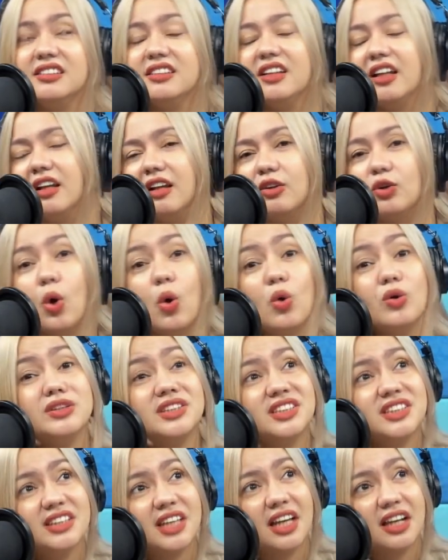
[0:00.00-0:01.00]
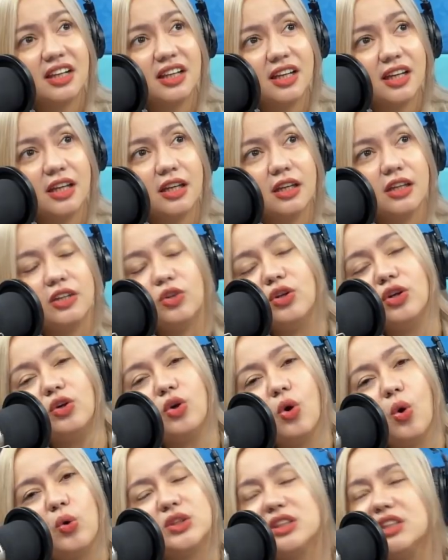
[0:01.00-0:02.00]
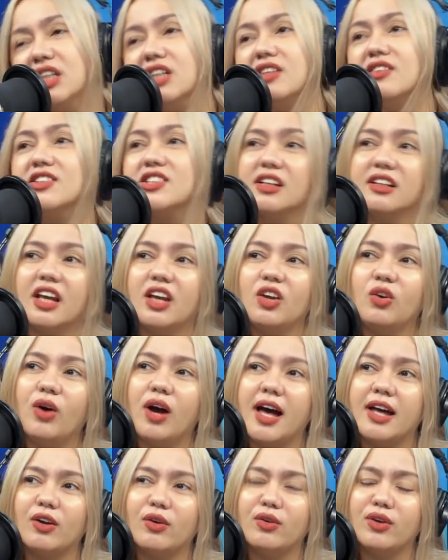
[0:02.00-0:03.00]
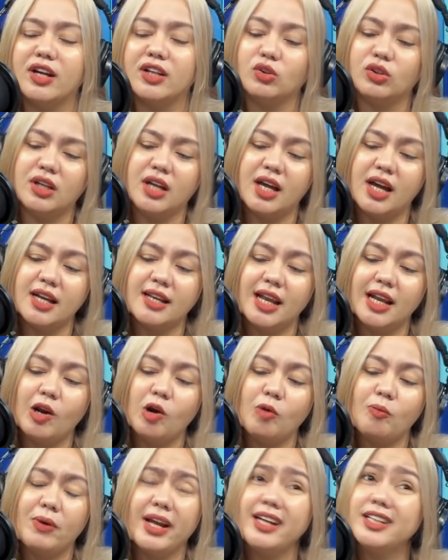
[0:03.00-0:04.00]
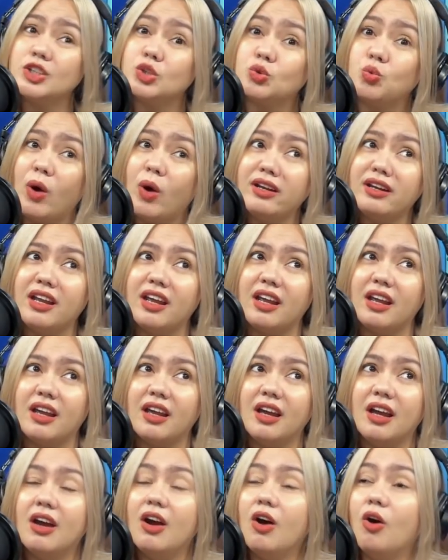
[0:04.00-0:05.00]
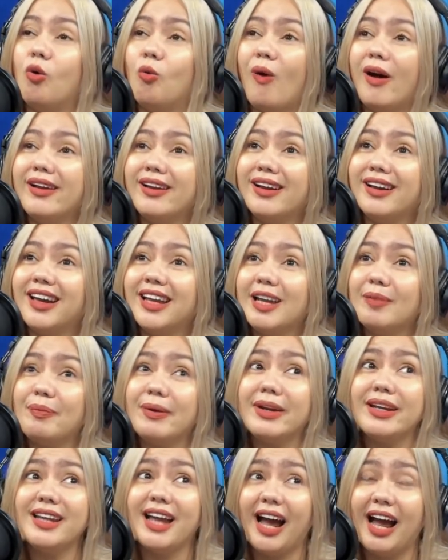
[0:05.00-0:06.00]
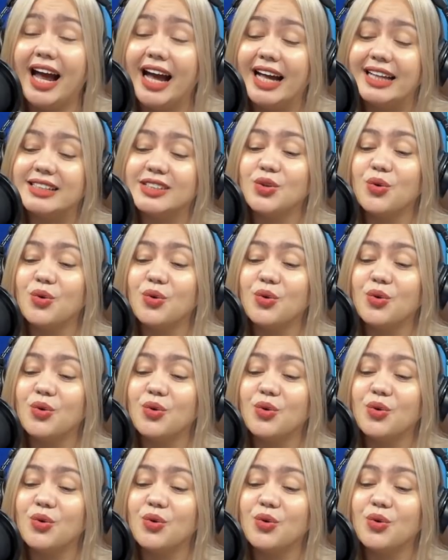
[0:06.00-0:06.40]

na ghost sari, yun na ghosting dyan ngayong araw na ito. Naalala mo pala, it's one eh. One na ganapan lahat.